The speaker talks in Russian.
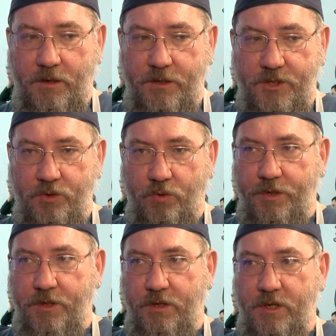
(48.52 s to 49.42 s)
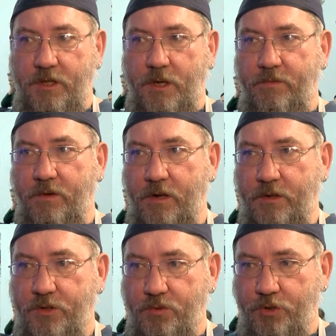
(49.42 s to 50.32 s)
сохнет, не
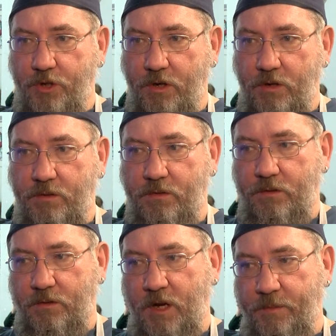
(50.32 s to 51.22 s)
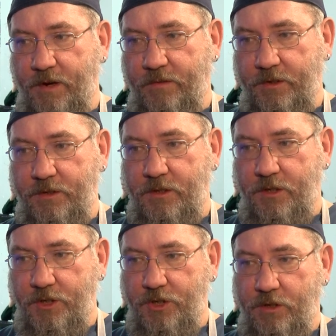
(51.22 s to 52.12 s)
требовательно к сушке, э, как правило, не
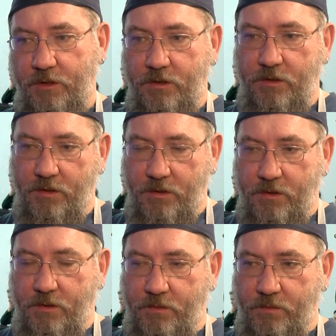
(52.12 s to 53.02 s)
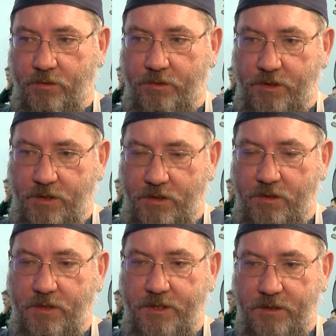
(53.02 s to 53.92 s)
трещит. Вот,
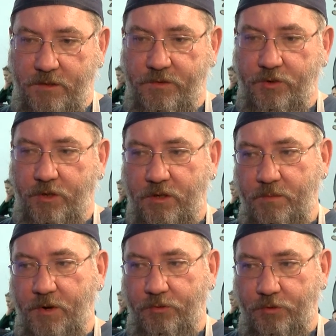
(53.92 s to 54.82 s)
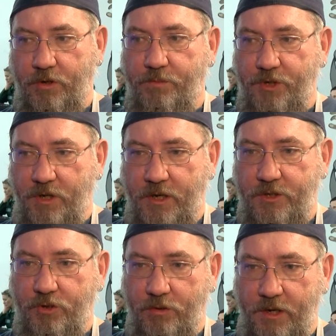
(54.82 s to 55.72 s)
и на высоких температурах
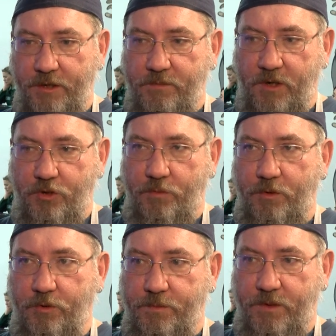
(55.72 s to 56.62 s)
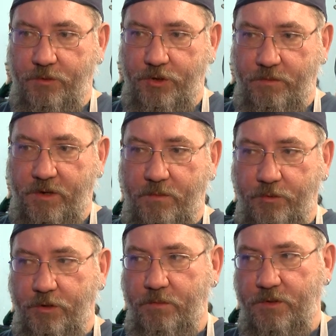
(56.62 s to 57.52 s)
обжигается, что для нас большой плюс, потому что мы
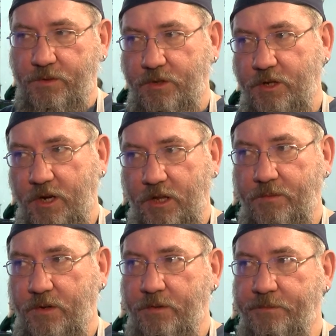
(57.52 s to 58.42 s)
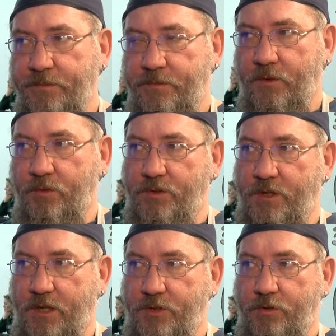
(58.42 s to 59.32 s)
работаем с материалами, ну, с
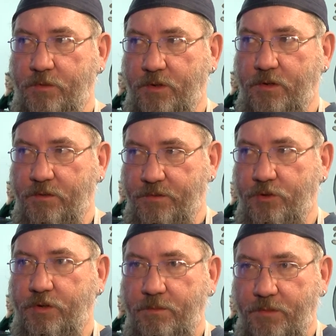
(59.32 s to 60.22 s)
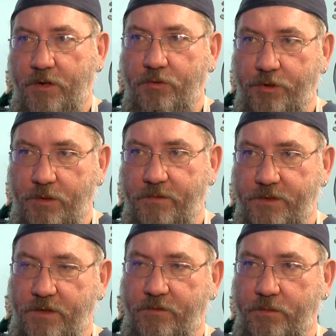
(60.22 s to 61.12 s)
глазурями э, высокотемпературными в
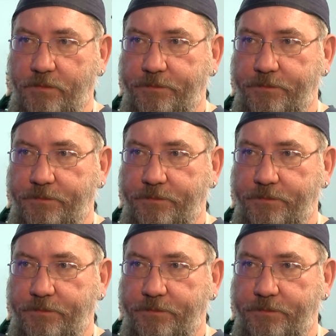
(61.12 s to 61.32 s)
основном.